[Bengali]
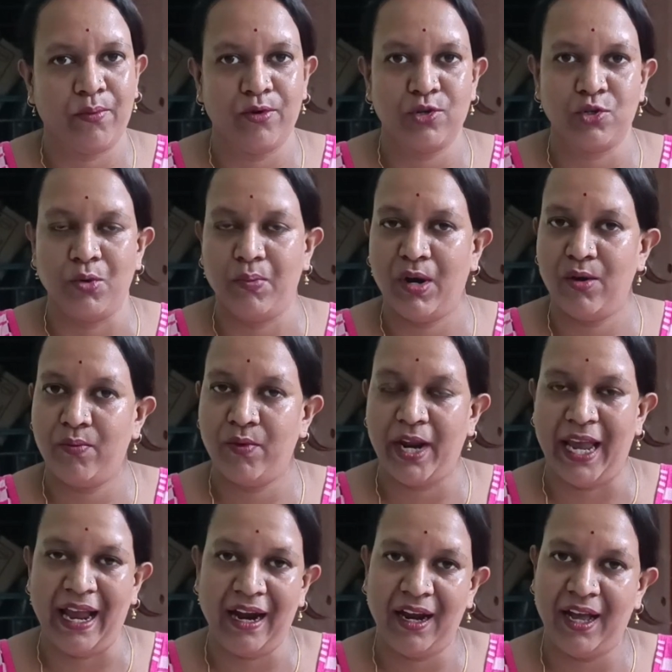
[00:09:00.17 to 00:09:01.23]
কাপড় সোফার উপরে
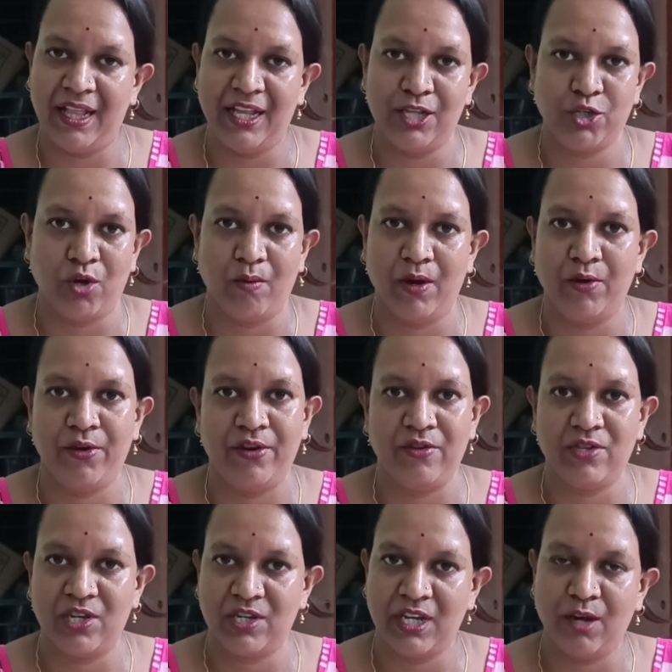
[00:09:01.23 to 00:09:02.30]
এক গাদা জমা হয়ে
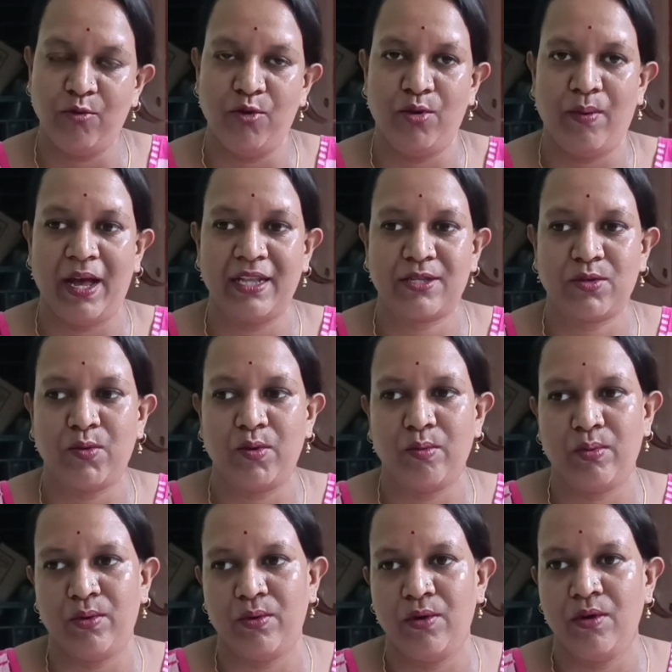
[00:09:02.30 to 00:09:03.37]
গেছে সেগুলো ভাজ
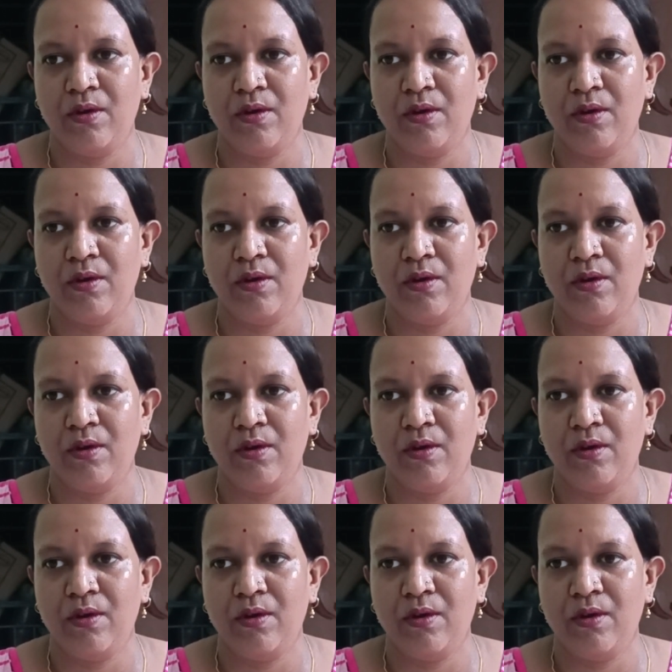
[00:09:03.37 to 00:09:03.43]
করবো